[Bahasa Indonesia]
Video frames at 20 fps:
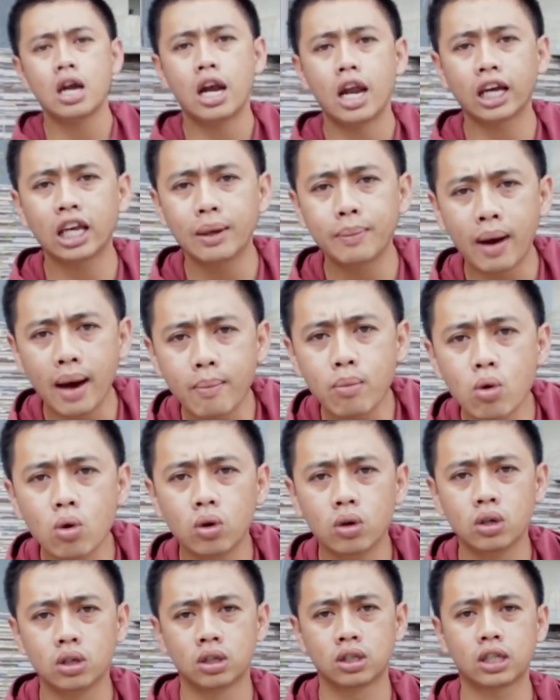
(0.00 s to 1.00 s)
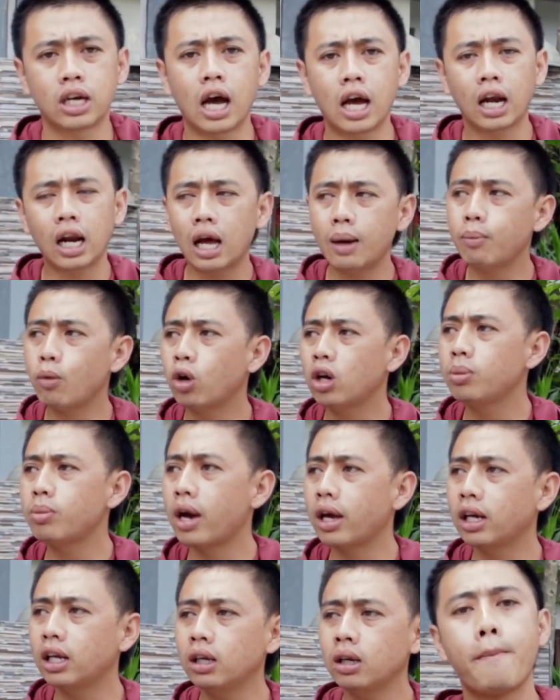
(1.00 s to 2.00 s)
lagi mabung sekarang mau
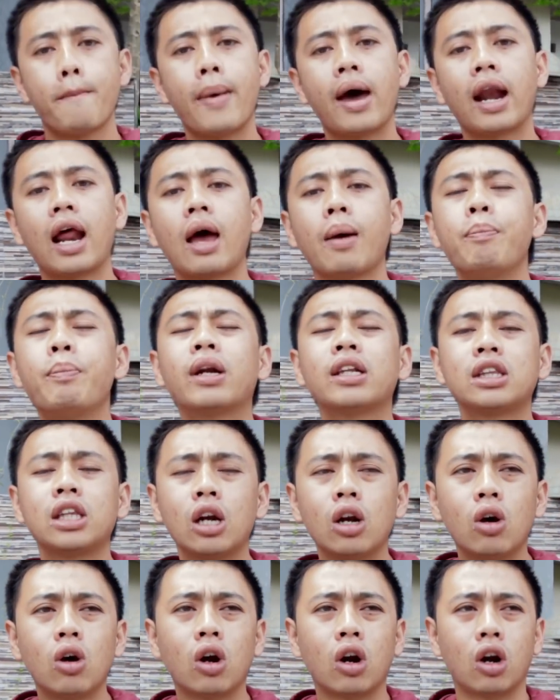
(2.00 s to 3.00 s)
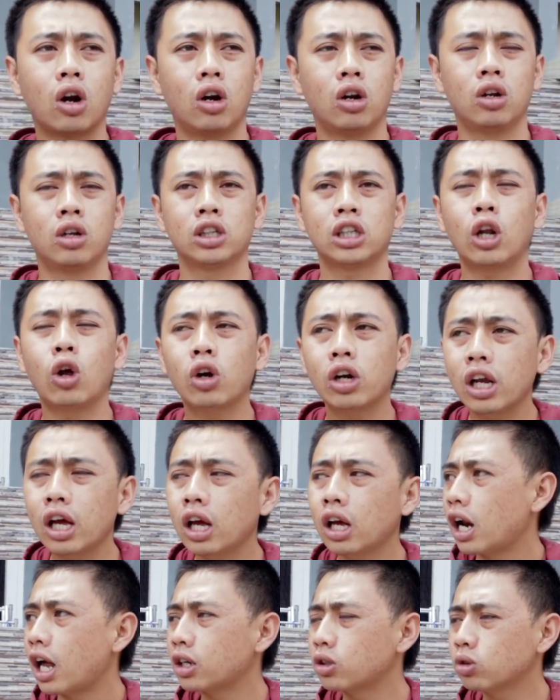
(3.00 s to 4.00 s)
dimainin marah bertelur telurnya
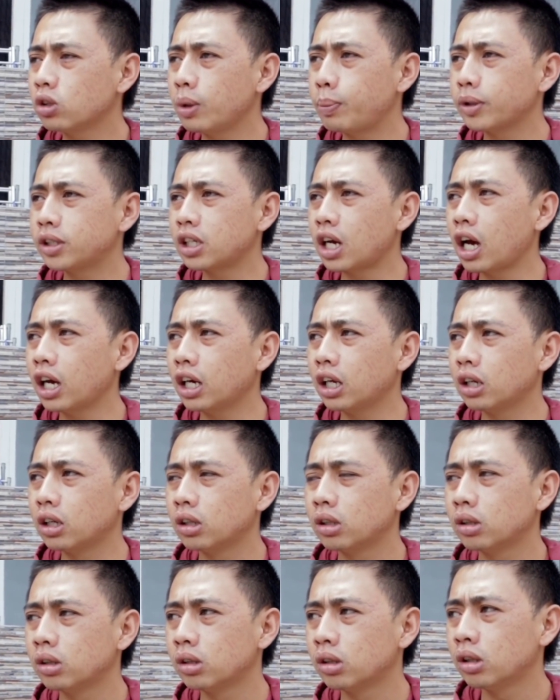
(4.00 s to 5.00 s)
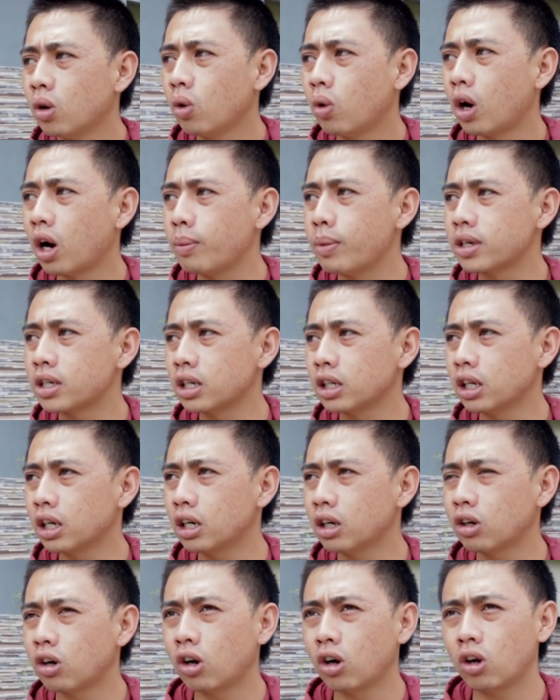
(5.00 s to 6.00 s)
langsung dipecahin wah
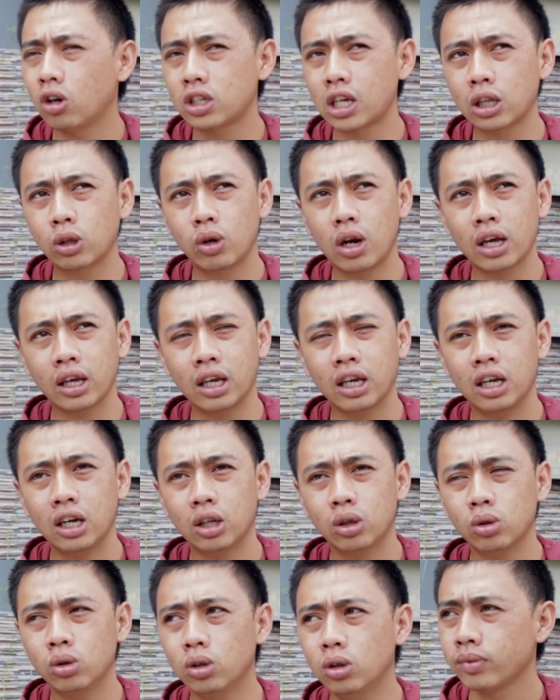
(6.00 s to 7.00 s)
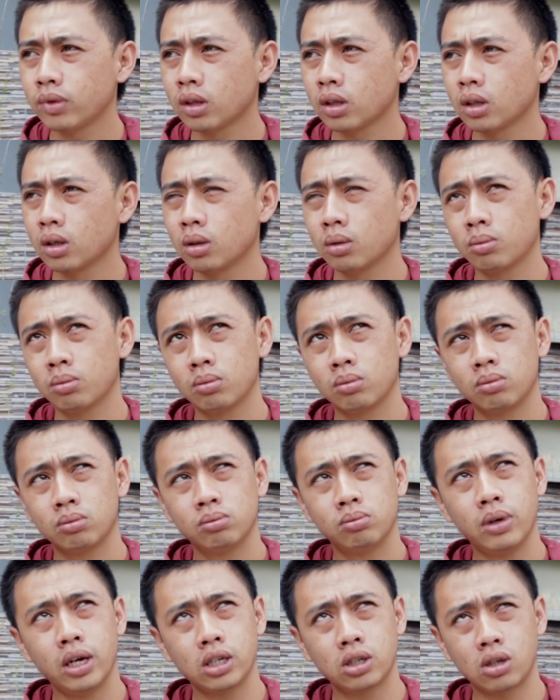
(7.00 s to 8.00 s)
biasanya kalau satu lagi gini tuh
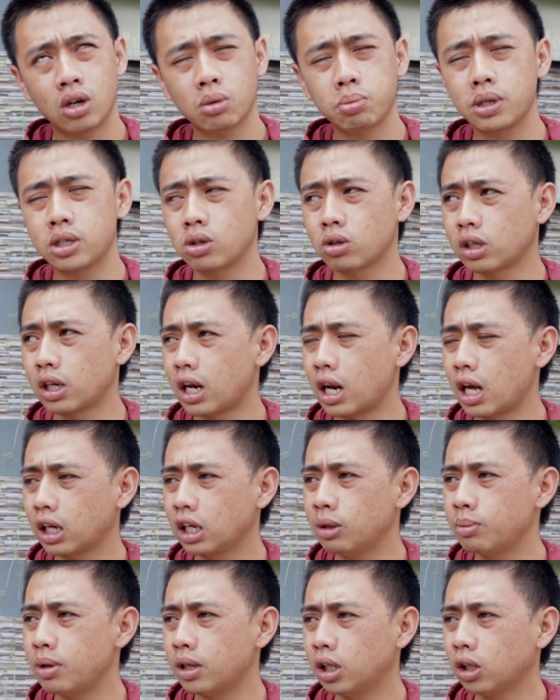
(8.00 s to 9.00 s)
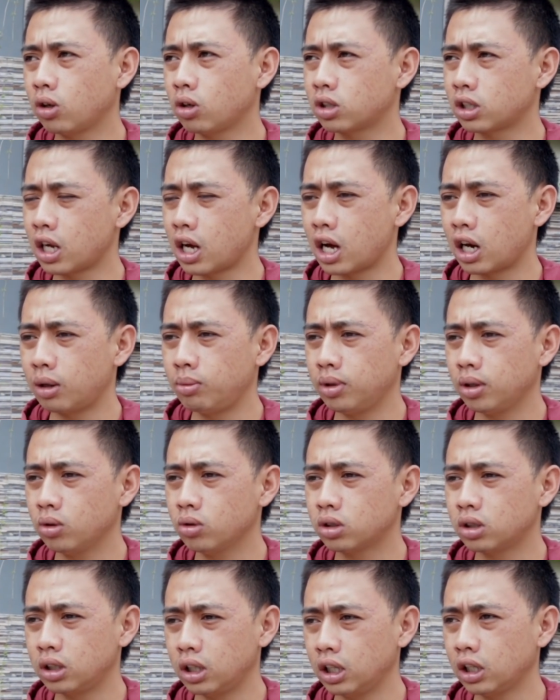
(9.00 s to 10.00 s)
besok besoknya lagi berarti khususkan hari
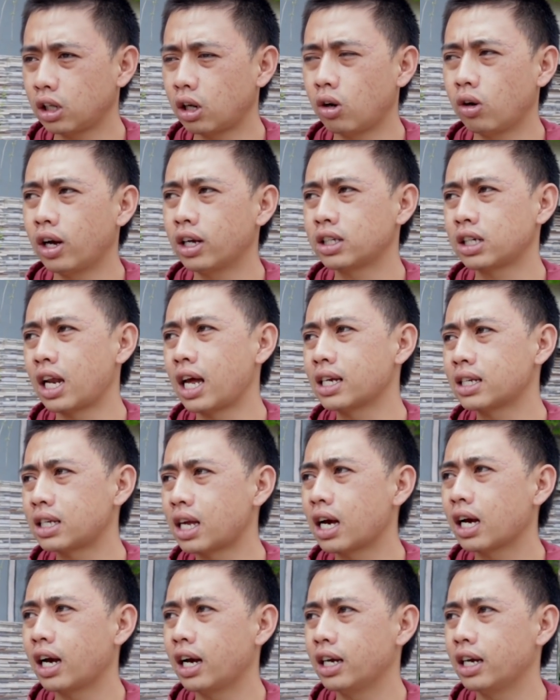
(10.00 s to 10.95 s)
Minggu Senin kalau nggak Selasa